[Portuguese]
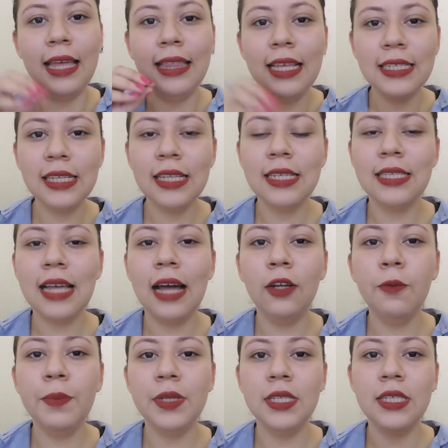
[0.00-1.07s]
Nesse
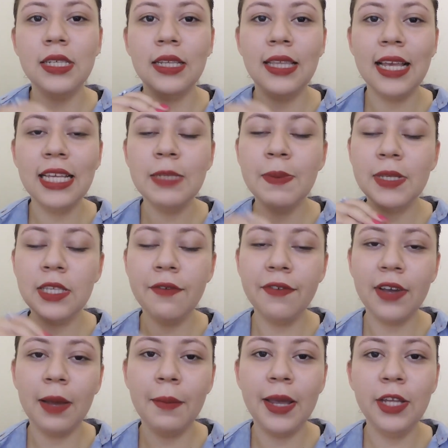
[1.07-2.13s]
atestado precisa ter
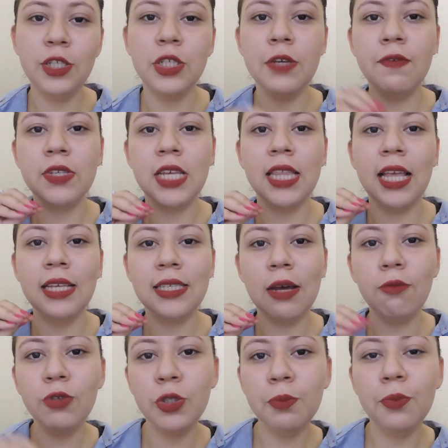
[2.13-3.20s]
especificamente que você tem
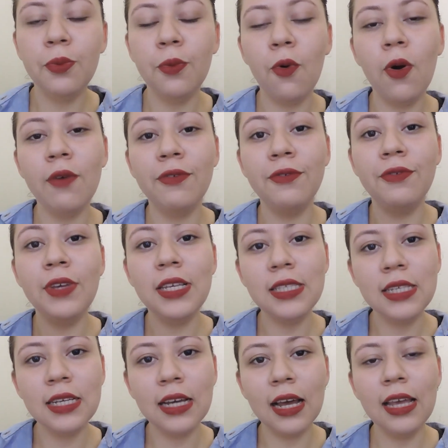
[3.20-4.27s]
saúde boa
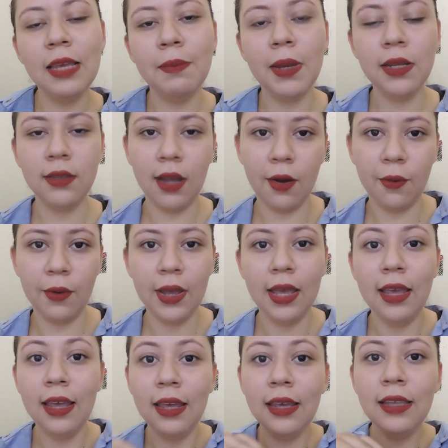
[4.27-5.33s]
física e mental.
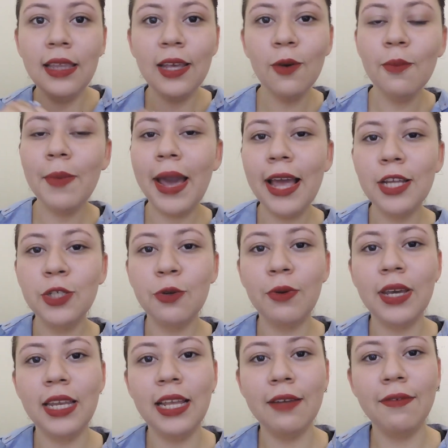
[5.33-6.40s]
E nenhum médico
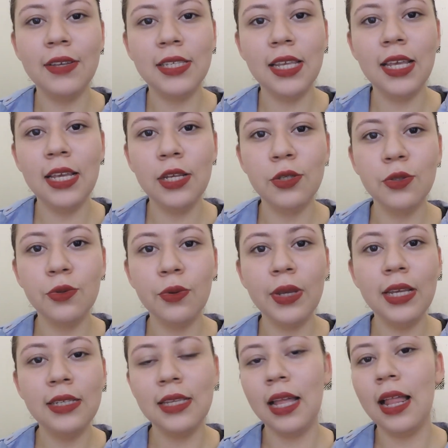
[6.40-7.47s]
queria fazer isso
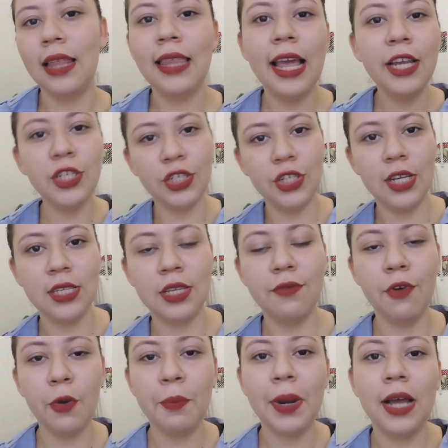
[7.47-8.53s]
em, sei lá, 10 dias, que
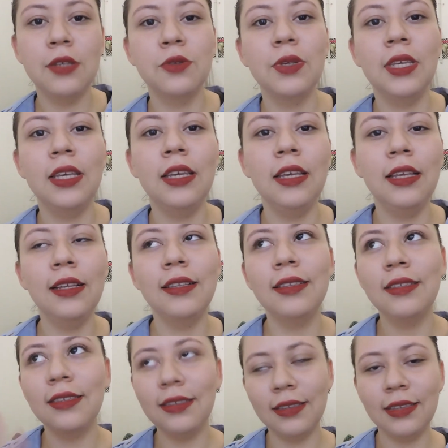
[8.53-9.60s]
foi o prazo que
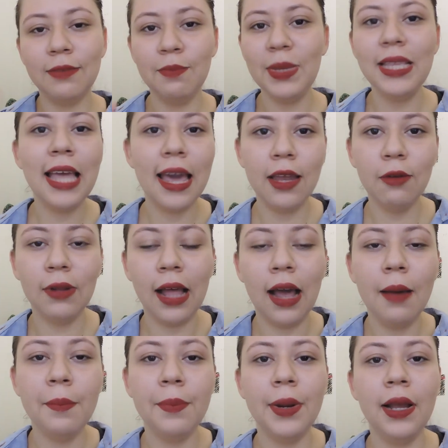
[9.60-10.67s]
me deram
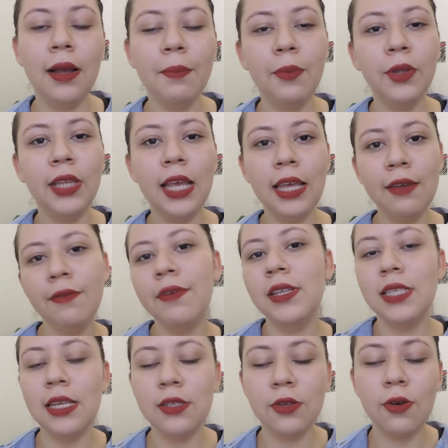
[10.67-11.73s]
lá para poder ir
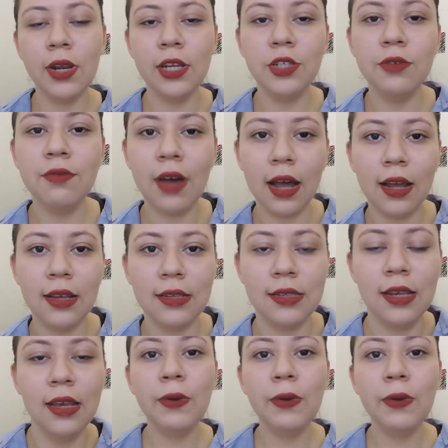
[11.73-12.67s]
fazer a escolha de vagas.